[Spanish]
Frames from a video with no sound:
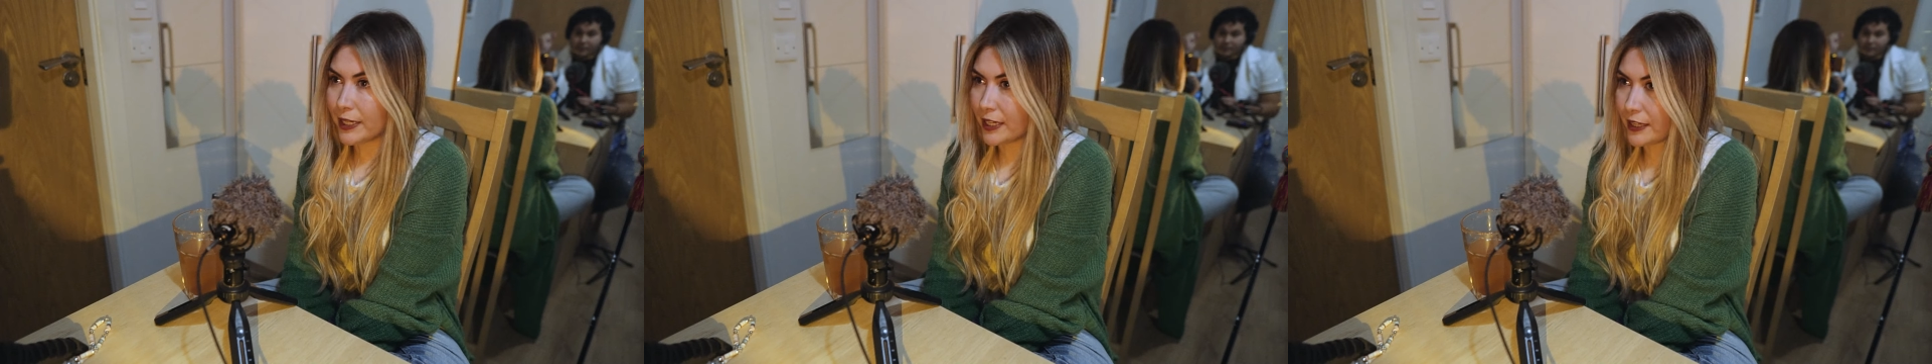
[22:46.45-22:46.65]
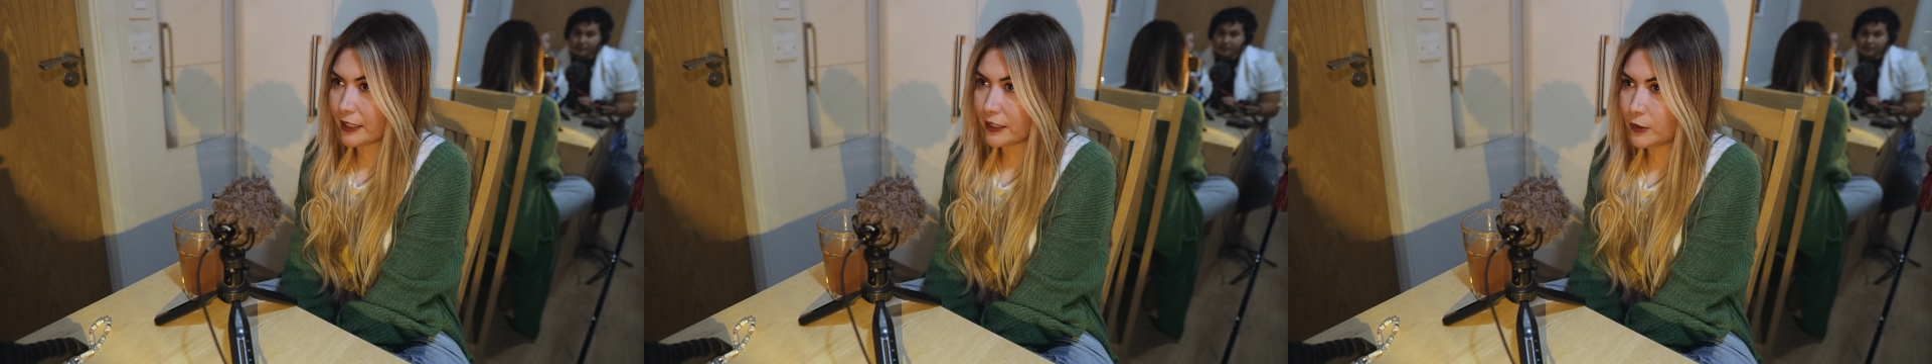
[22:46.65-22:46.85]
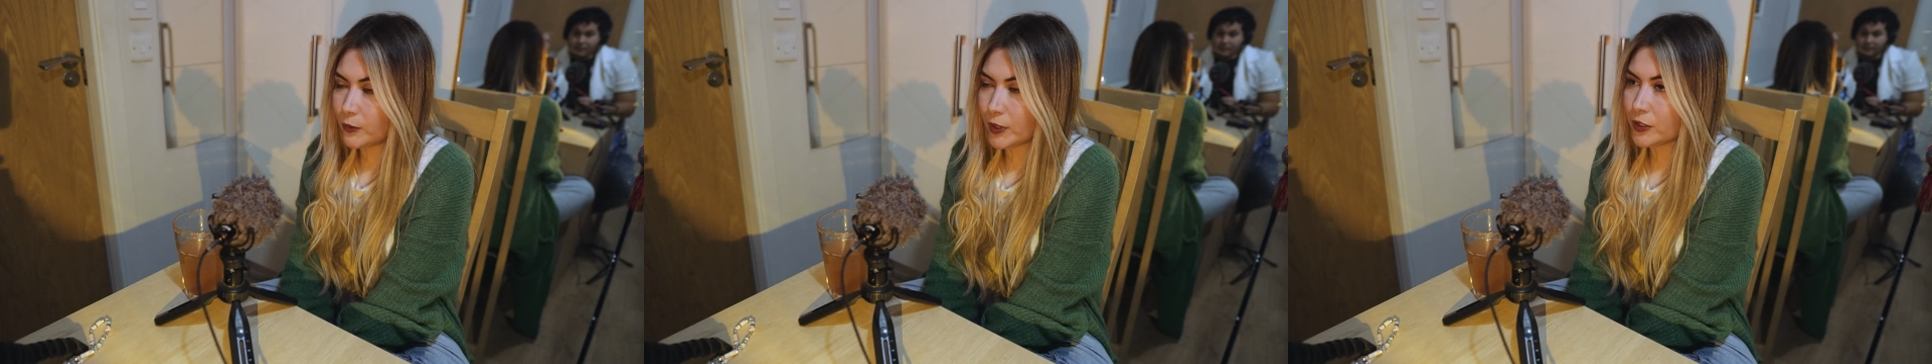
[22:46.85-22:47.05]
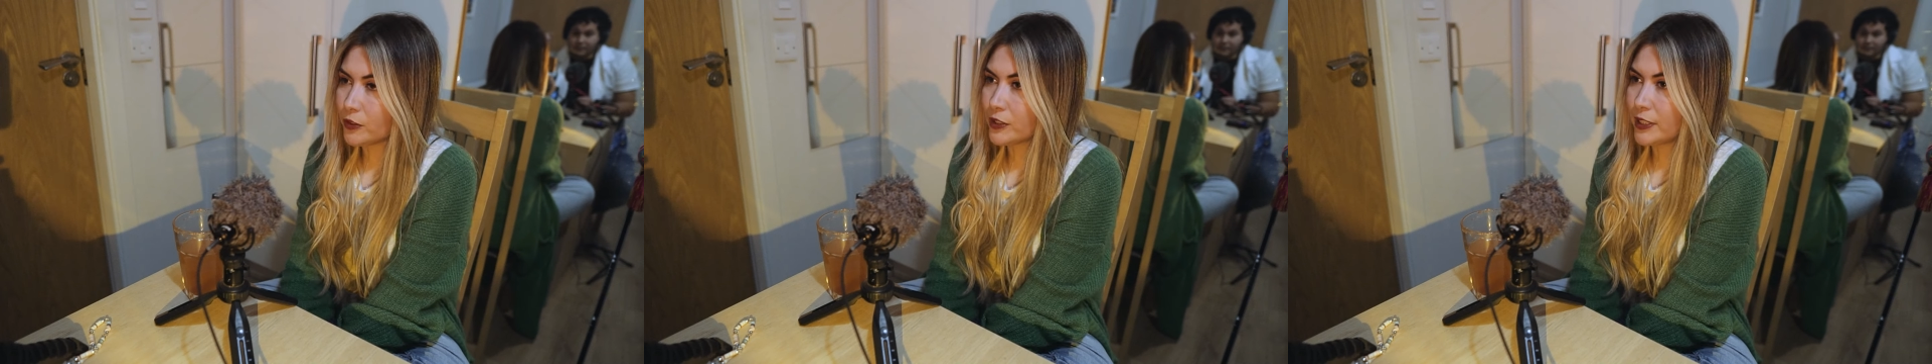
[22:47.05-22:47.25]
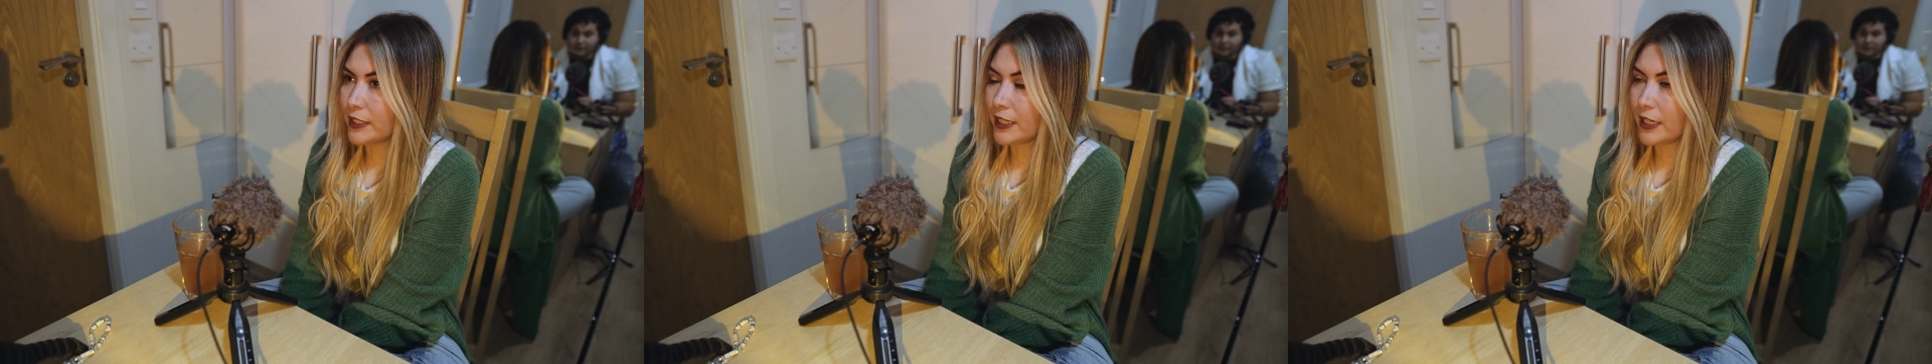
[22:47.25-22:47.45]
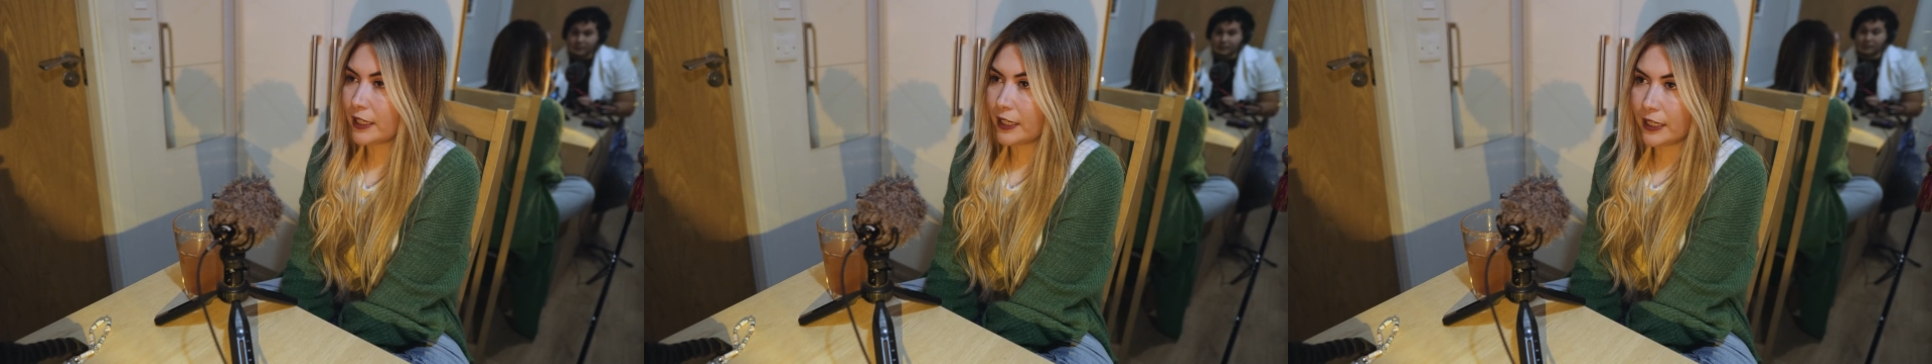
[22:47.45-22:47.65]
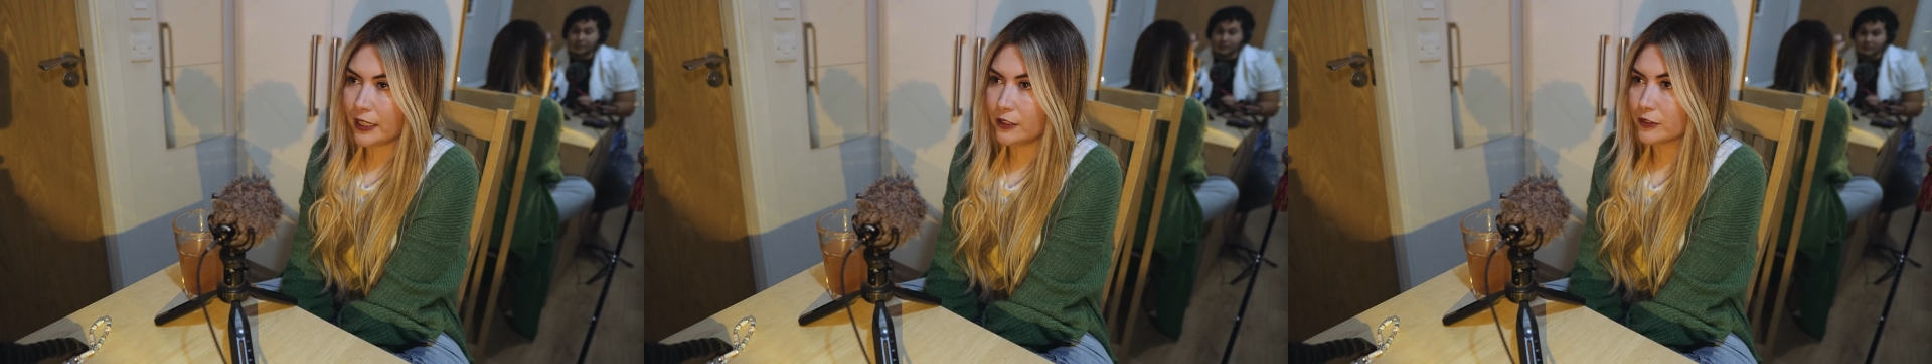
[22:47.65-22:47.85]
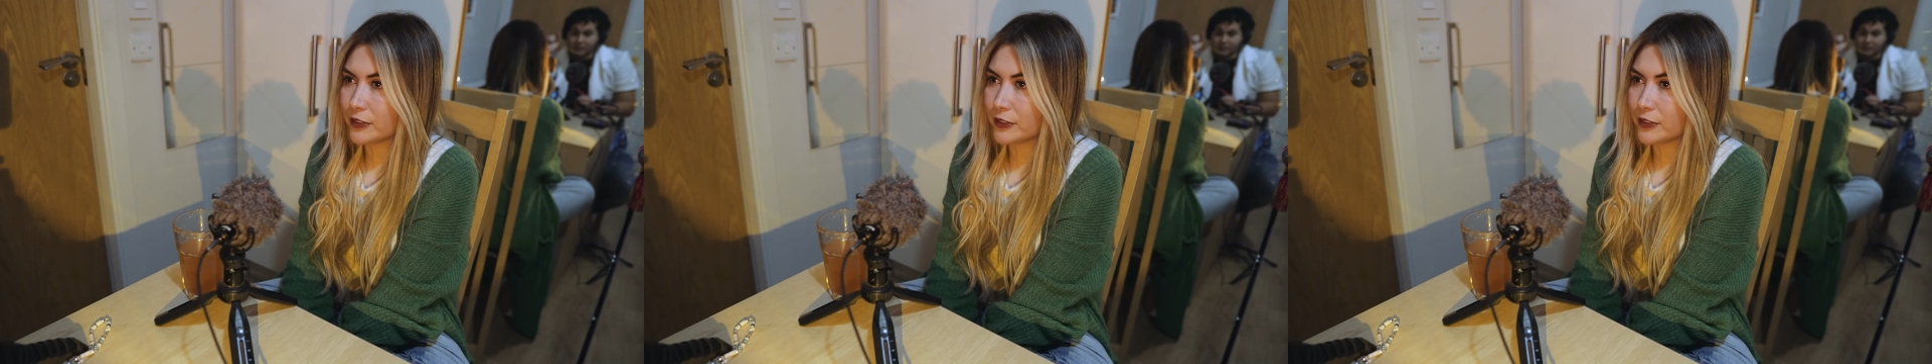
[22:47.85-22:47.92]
nada cuando llegué acá,